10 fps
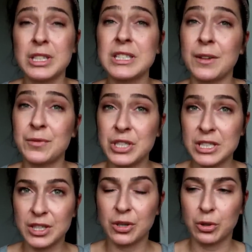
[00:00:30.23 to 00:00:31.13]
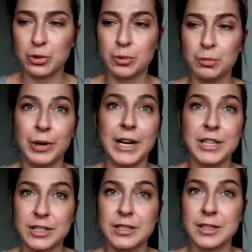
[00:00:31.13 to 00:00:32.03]
To jest dla wszystkich osób, bo
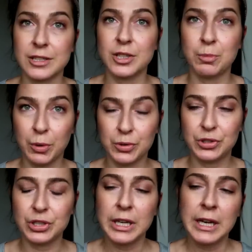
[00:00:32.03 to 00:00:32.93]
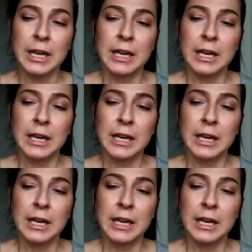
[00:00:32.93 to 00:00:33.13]
każdy z nas się poci